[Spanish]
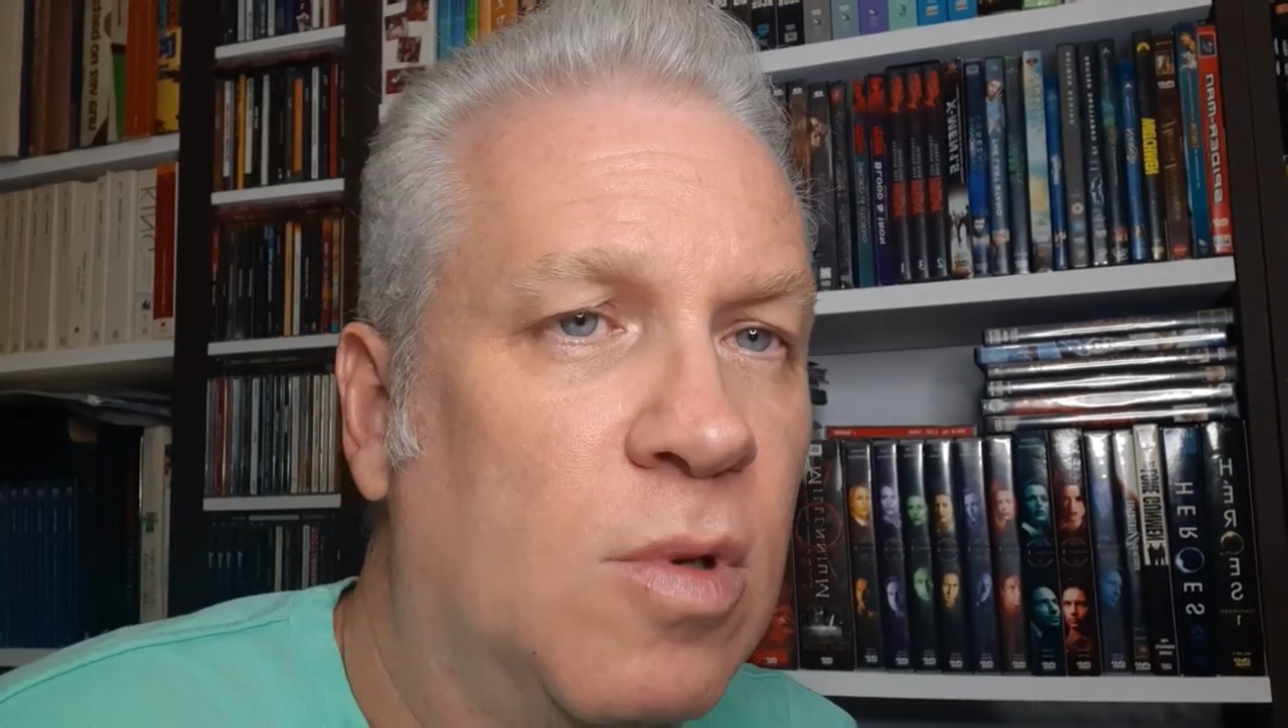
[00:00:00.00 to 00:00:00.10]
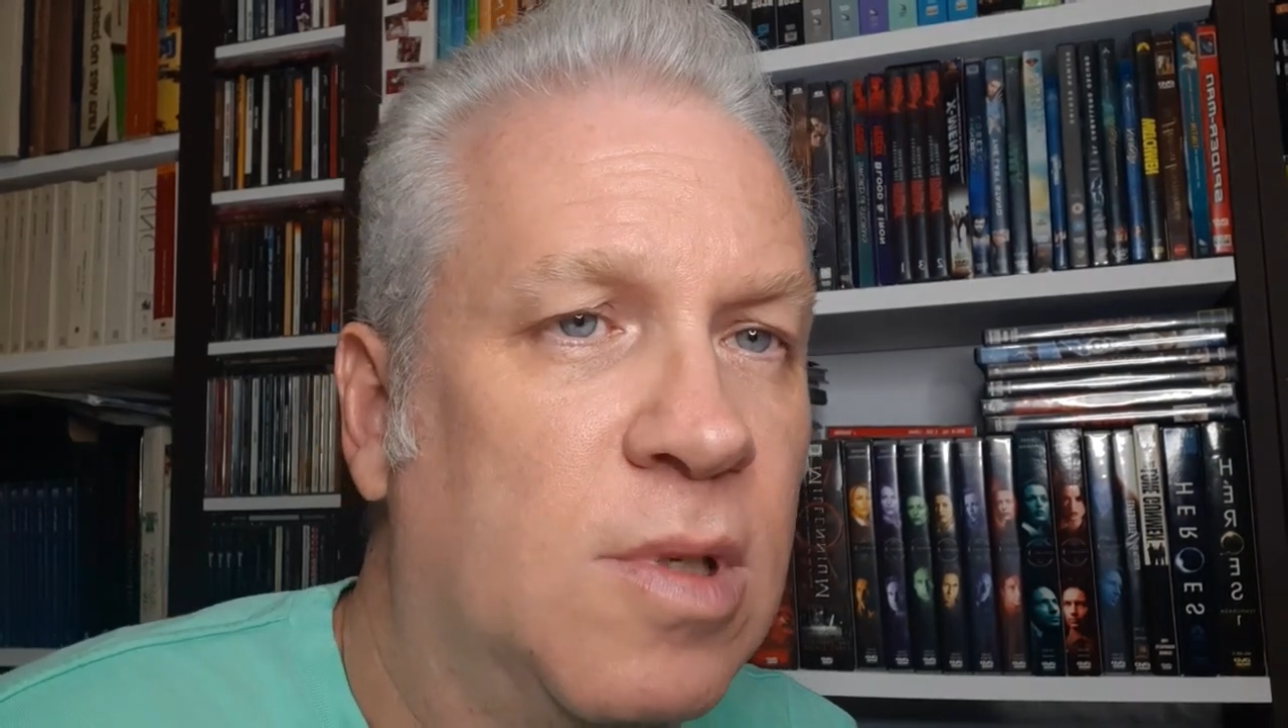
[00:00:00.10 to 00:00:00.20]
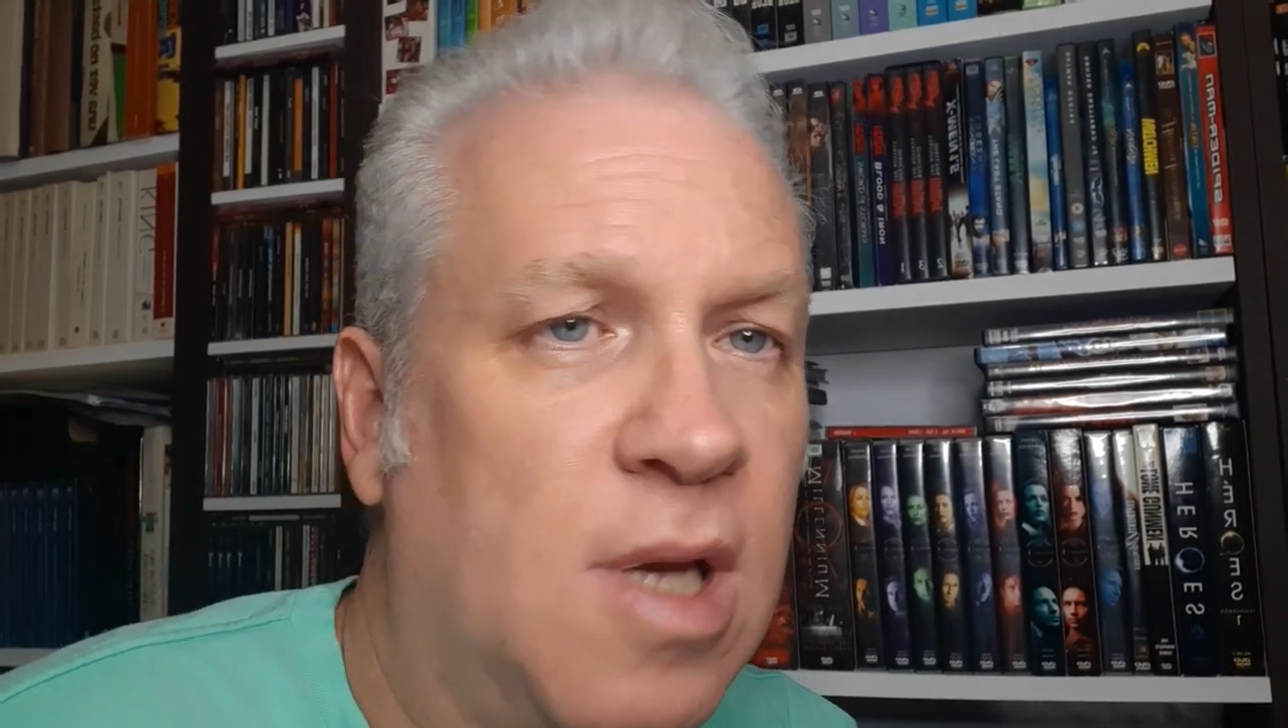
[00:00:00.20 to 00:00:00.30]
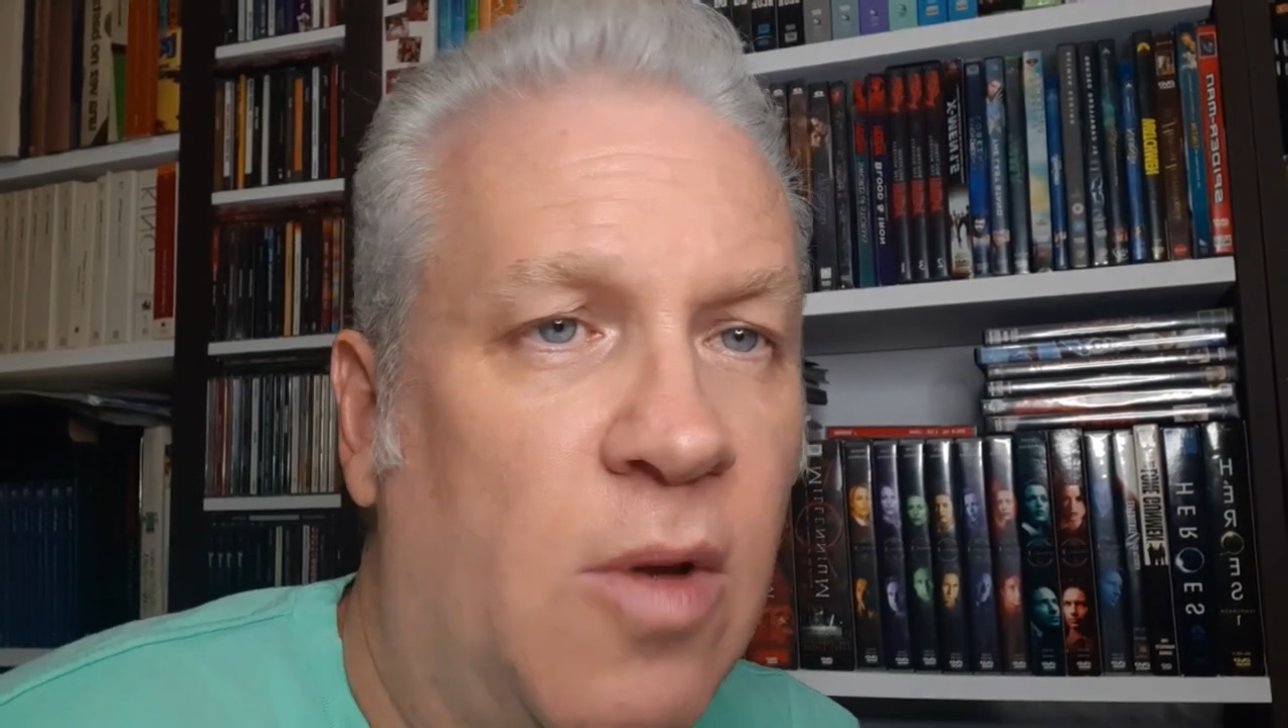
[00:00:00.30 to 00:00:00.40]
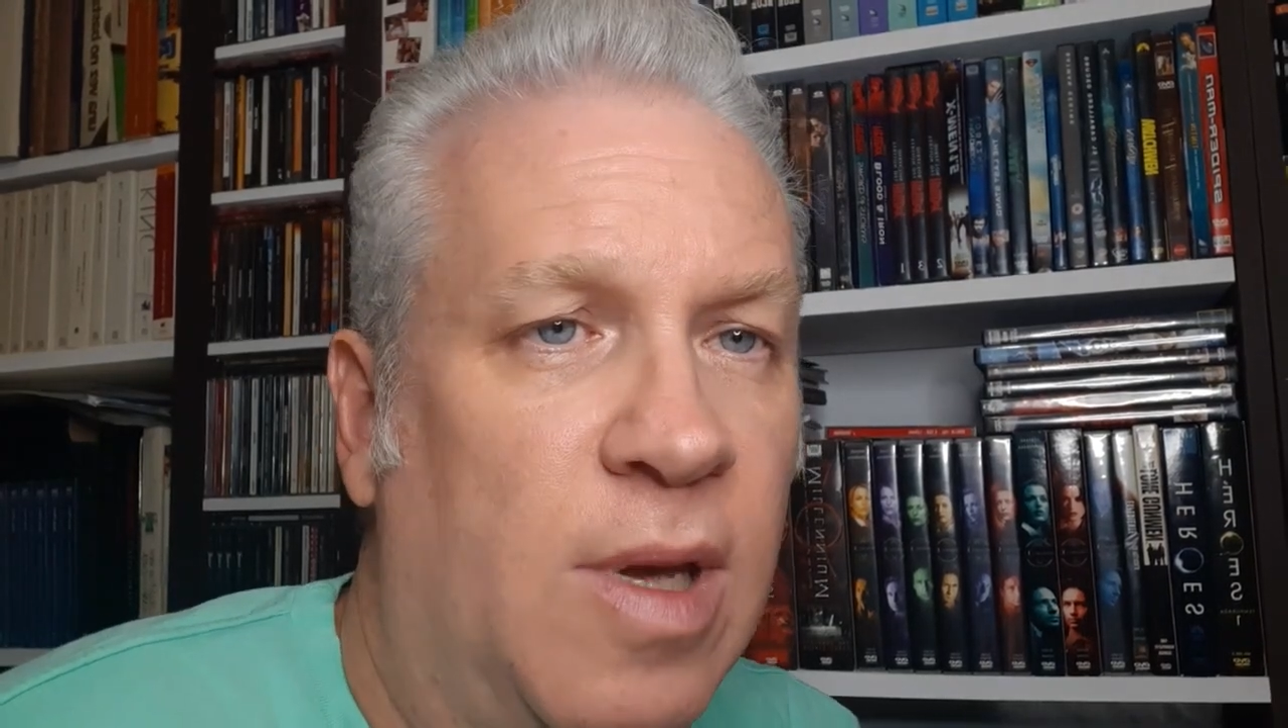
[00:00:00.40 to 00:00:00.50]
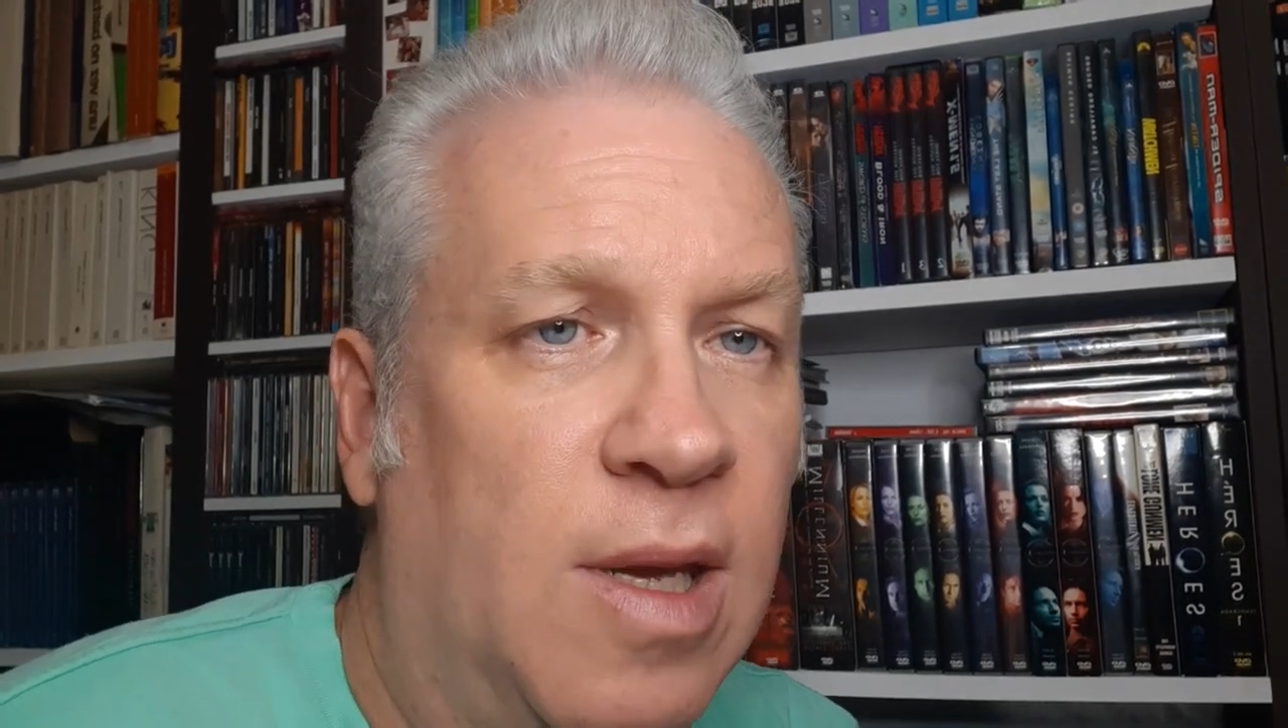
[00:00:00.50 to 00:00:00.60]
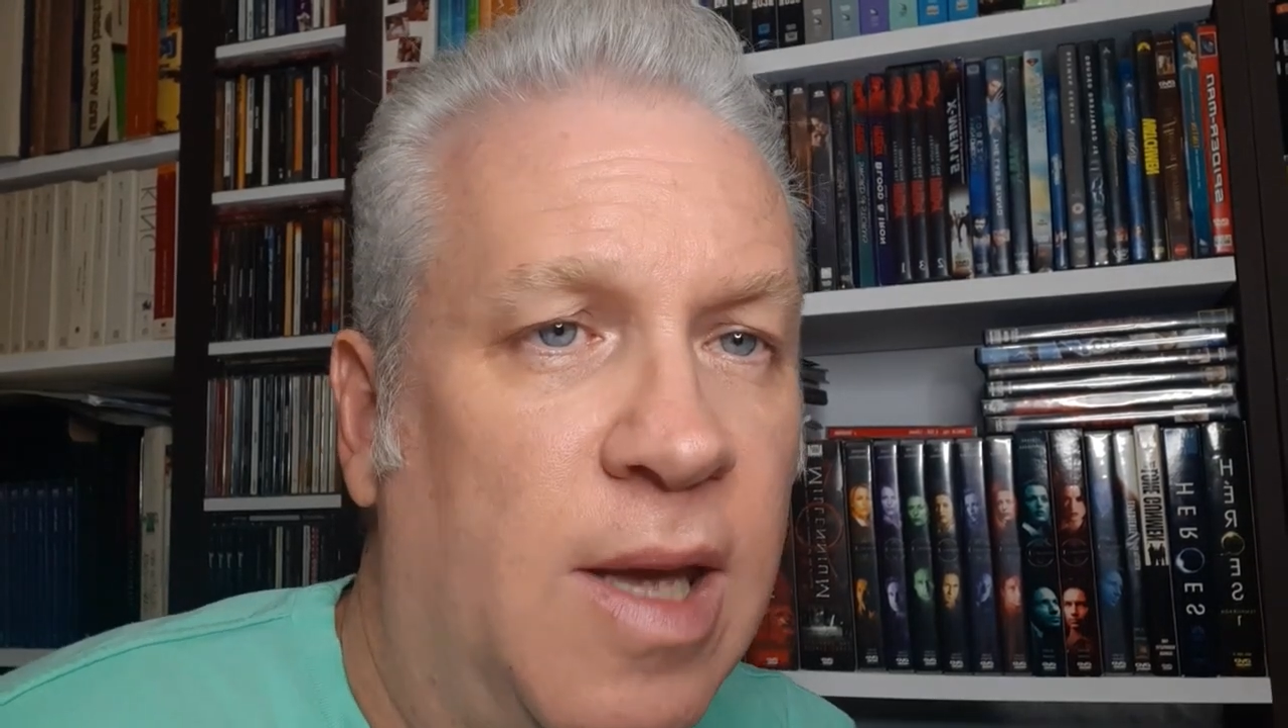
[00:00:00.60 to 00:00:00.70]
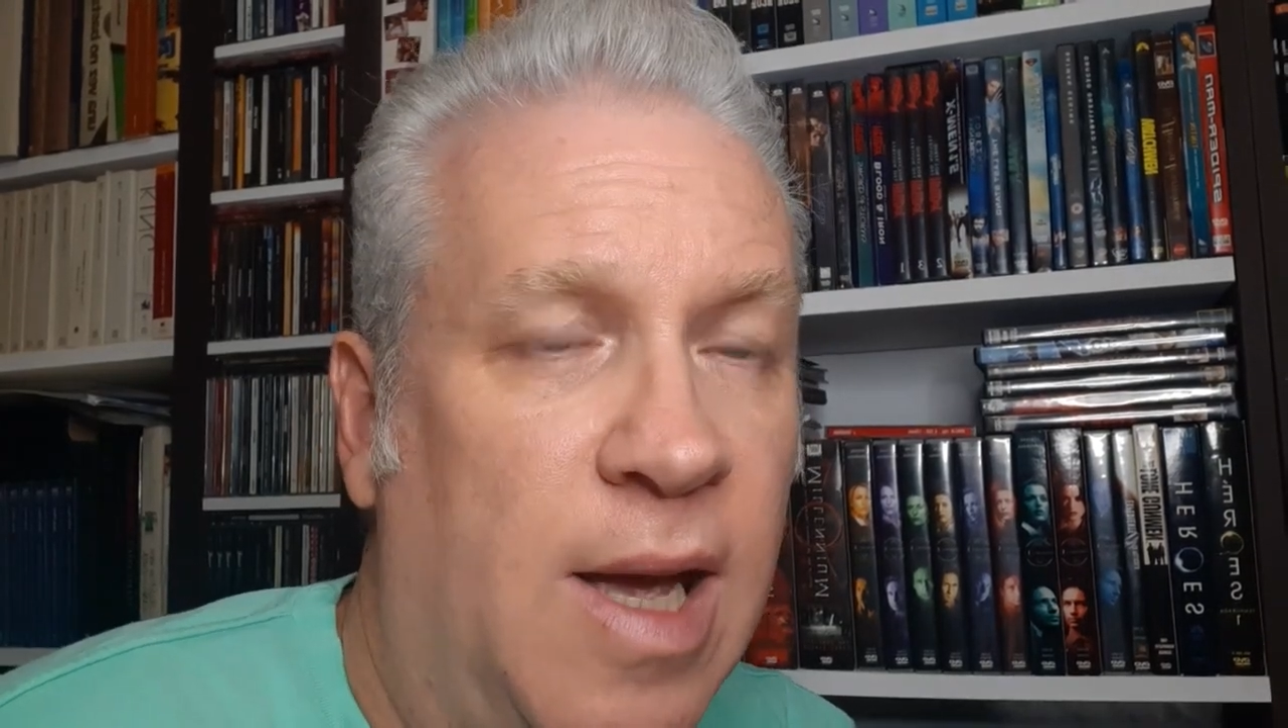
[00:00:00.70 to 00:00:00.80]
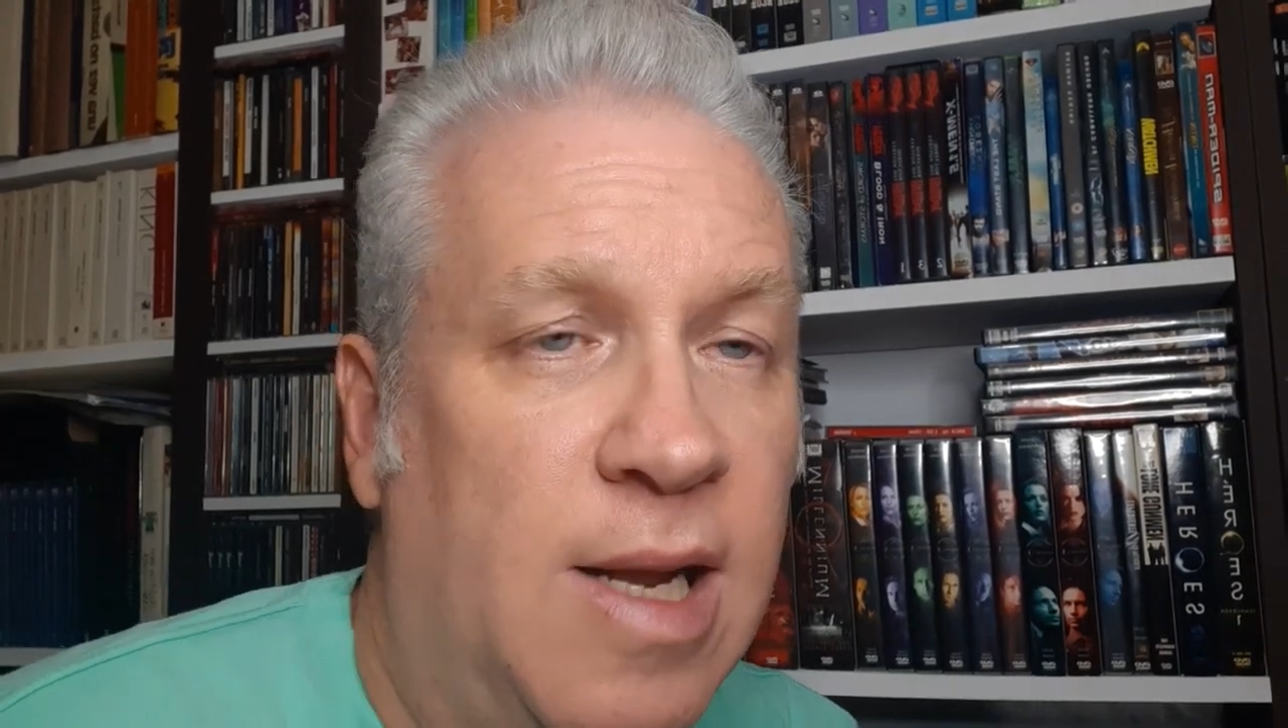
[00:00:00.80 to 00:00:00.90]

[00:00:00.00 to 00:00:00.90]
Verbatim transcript: sabes que